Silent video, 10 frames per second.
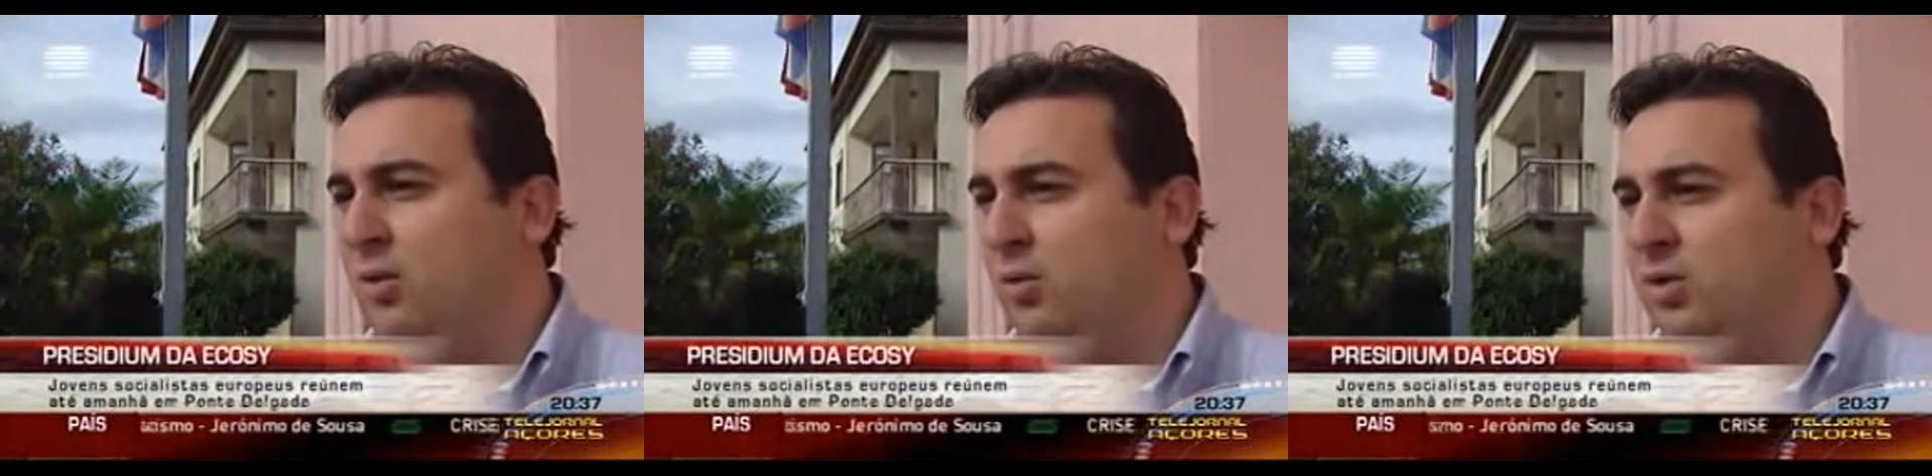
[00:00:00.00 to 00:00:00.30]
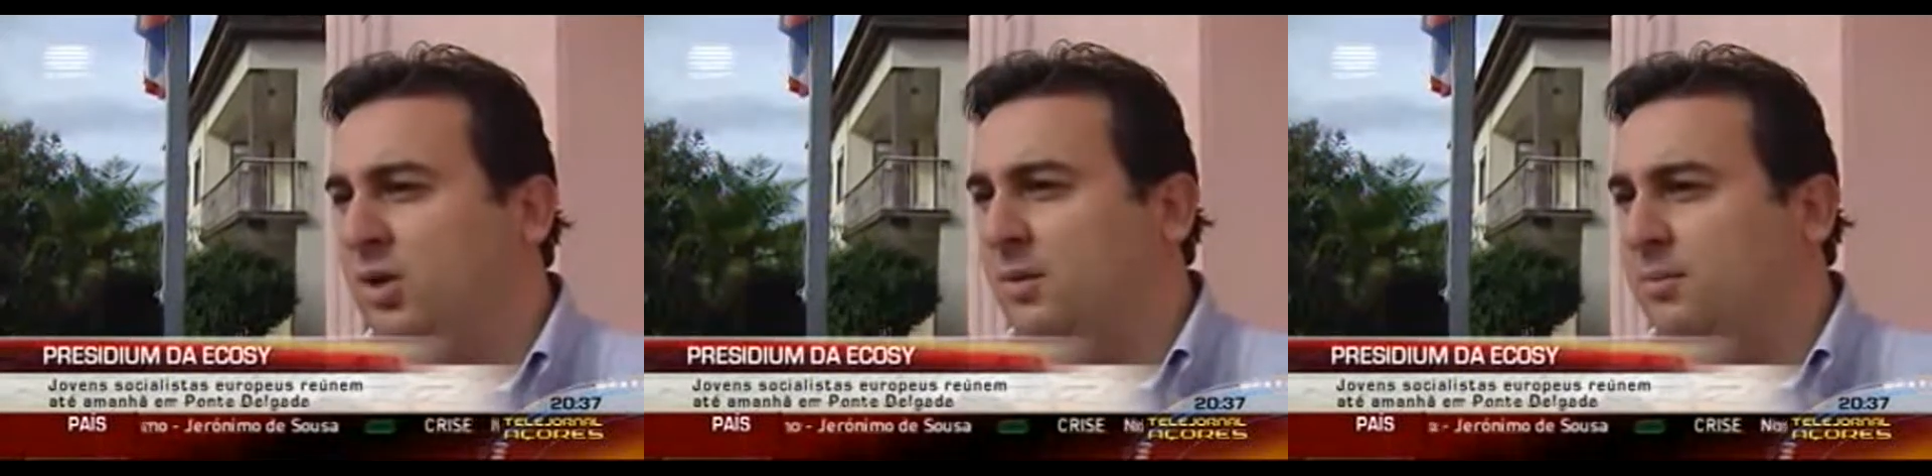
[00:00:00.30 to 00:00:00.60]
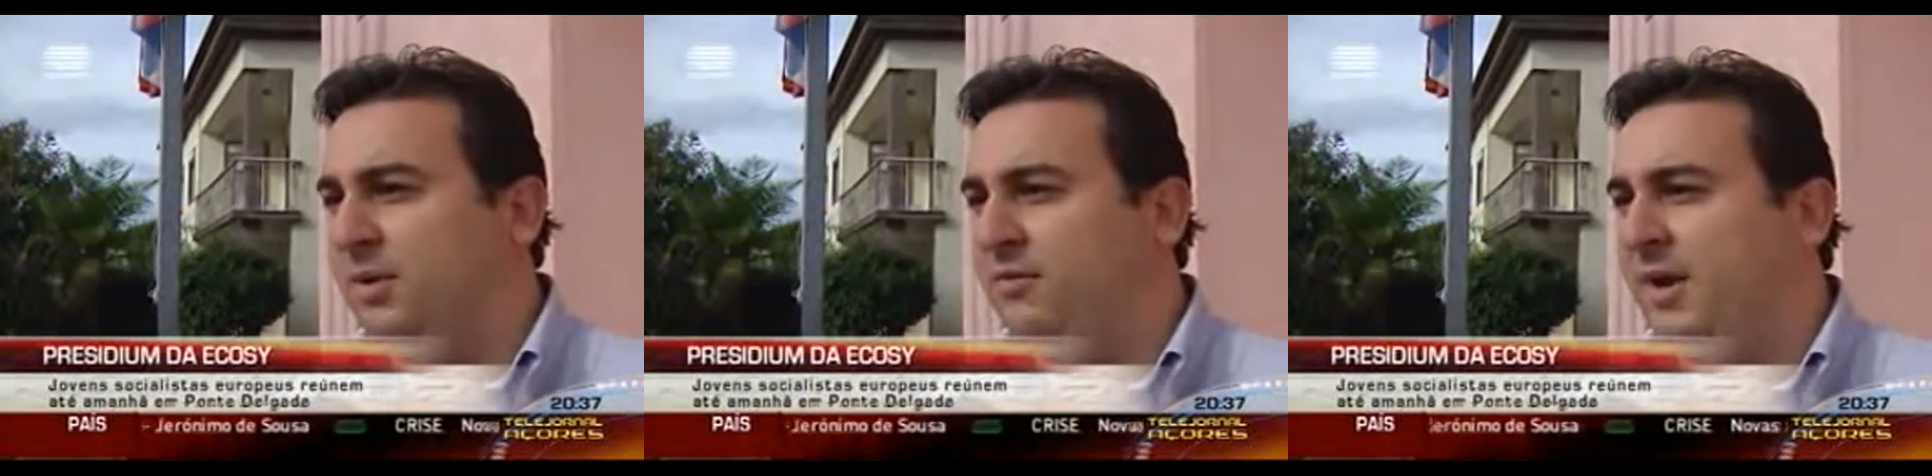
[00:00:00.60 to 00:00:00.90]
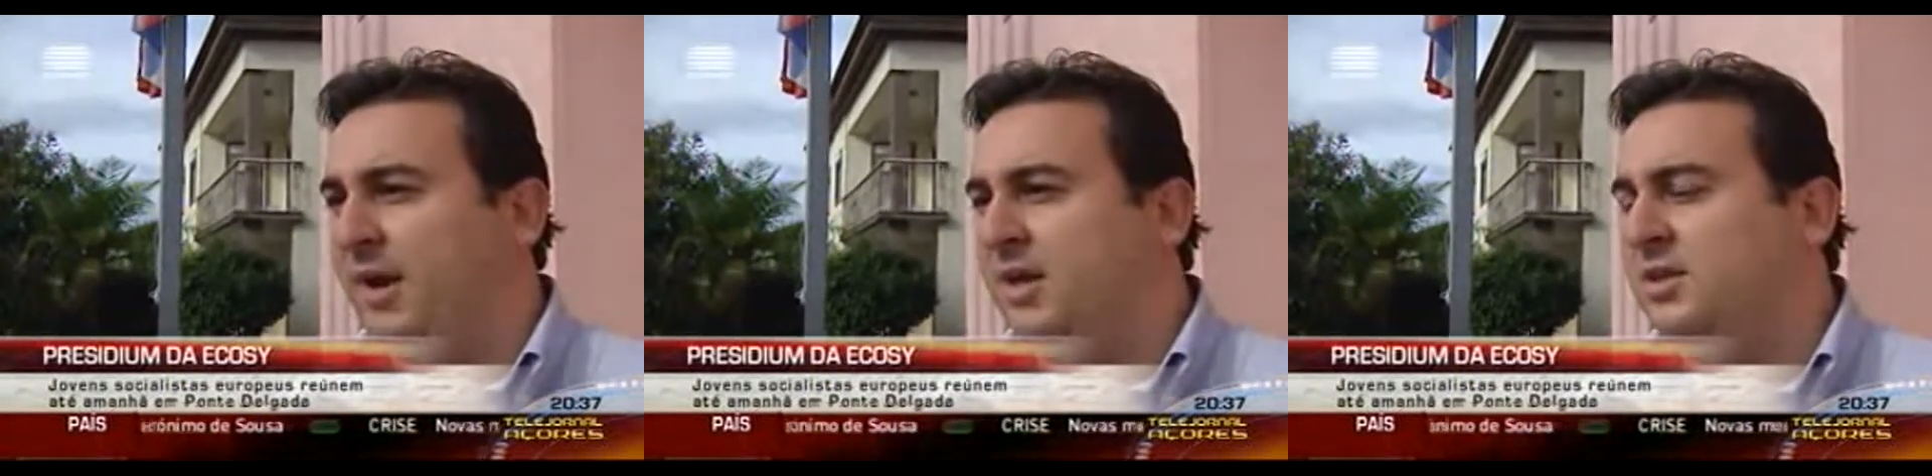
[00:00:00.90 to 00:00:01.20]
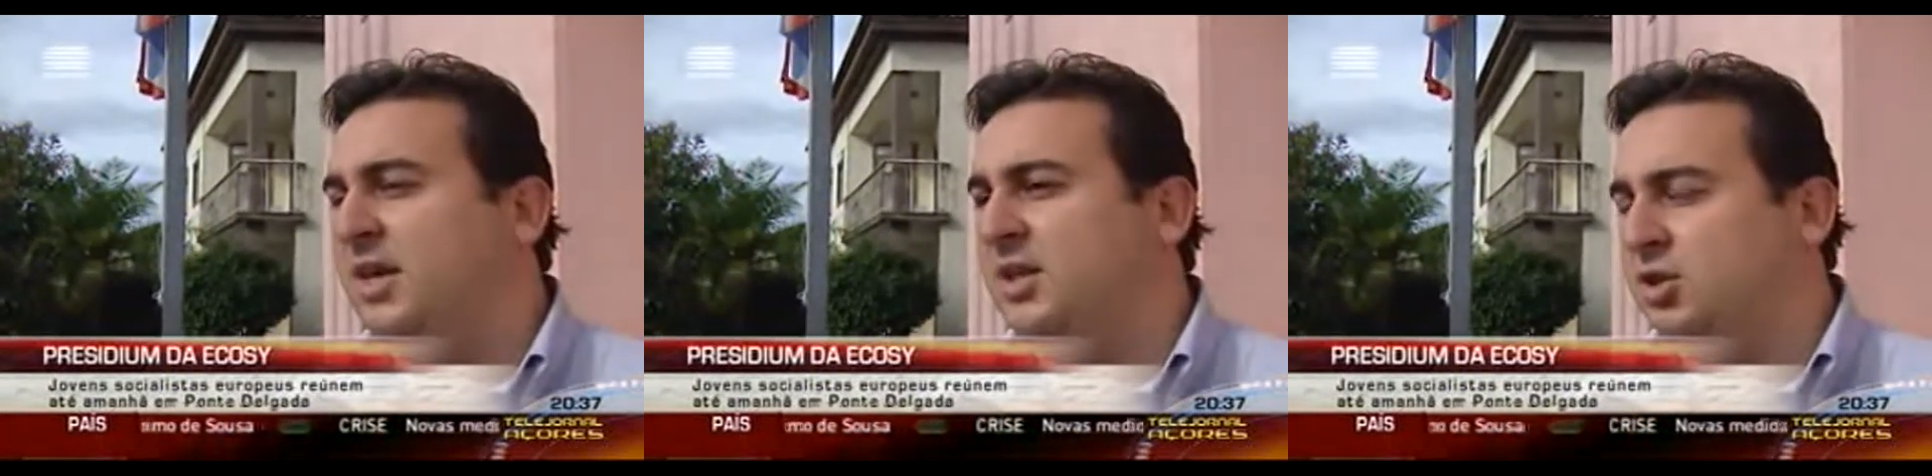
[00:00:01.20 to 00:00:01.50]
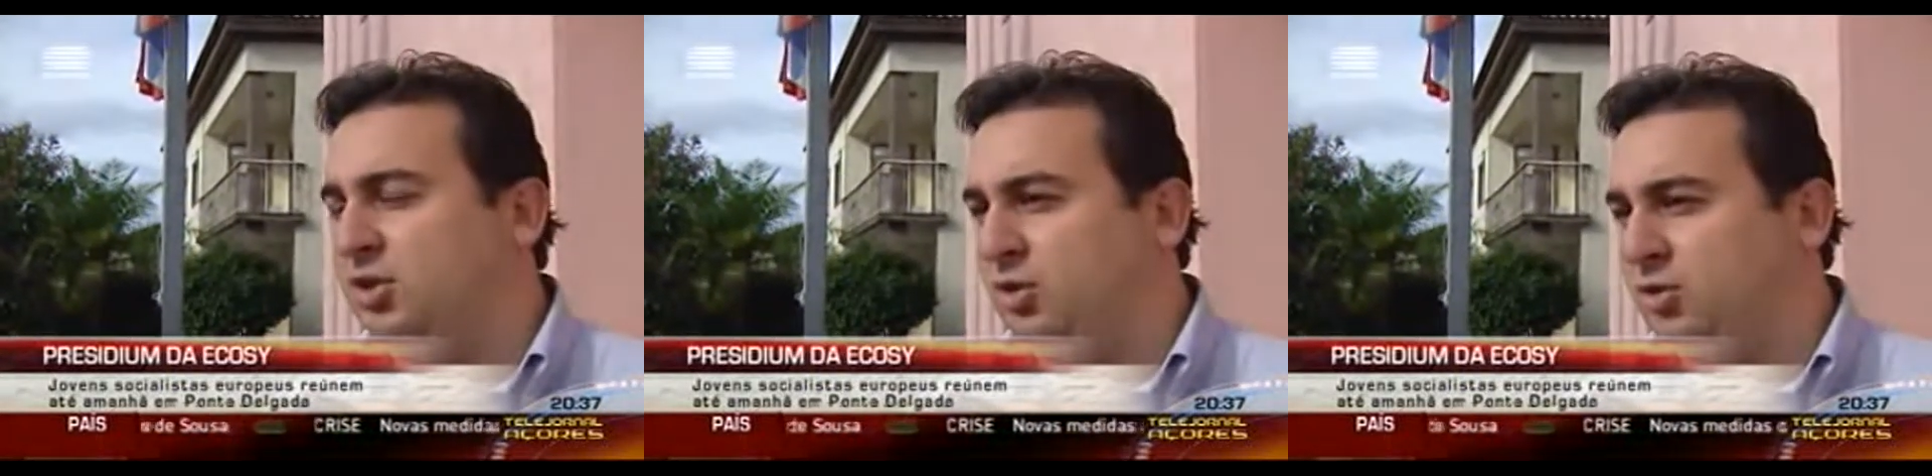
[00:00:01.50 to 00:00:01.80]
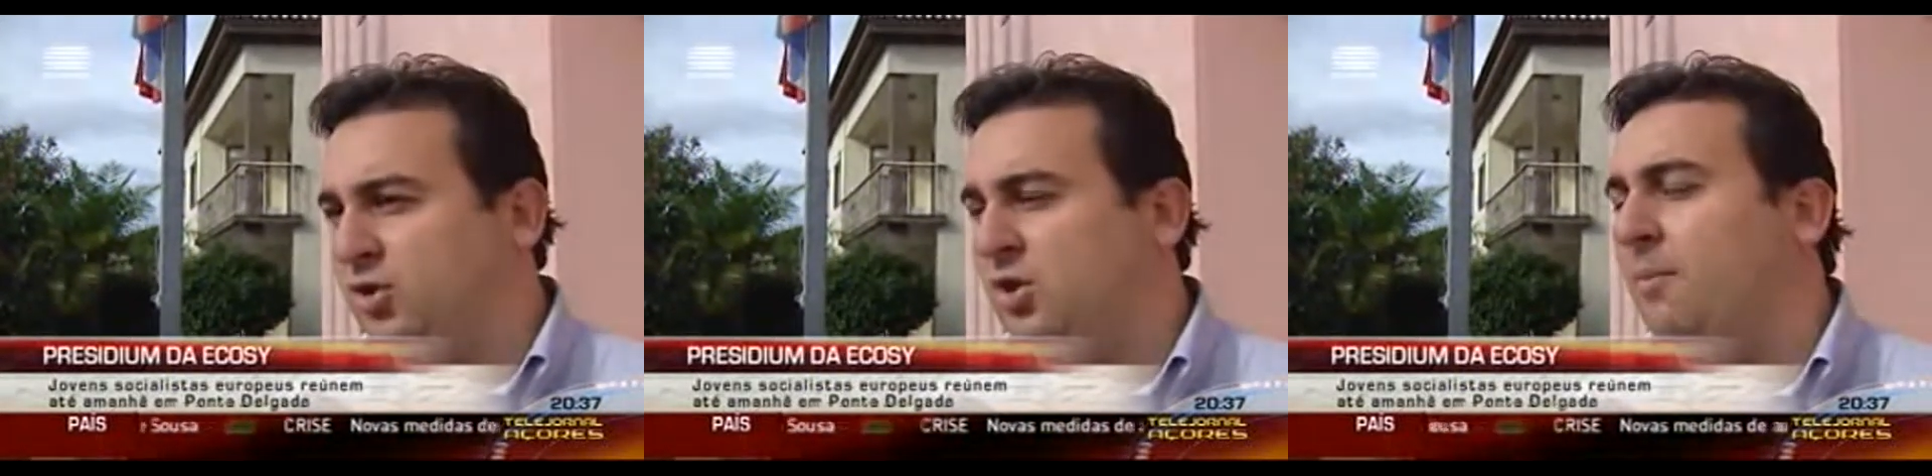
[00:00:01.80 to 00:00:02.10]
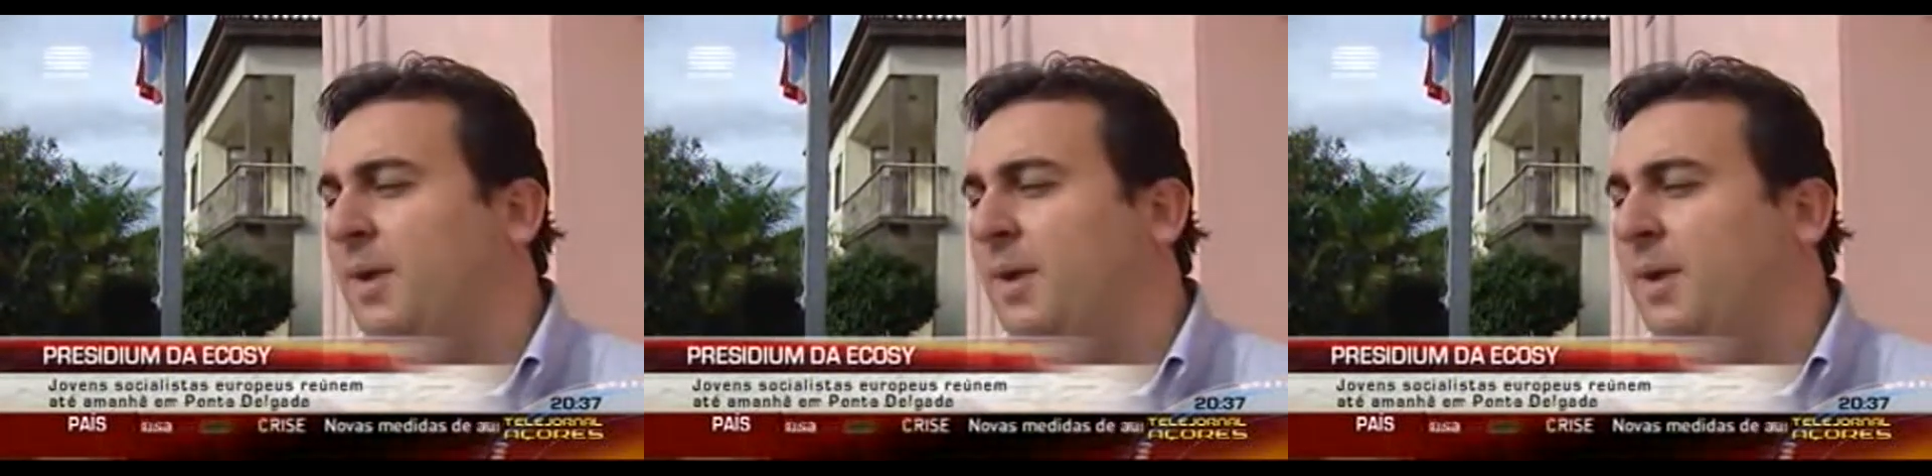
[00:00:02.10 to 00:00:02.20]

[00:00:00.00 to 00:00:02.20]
ultraperiféricas e às regiões que estão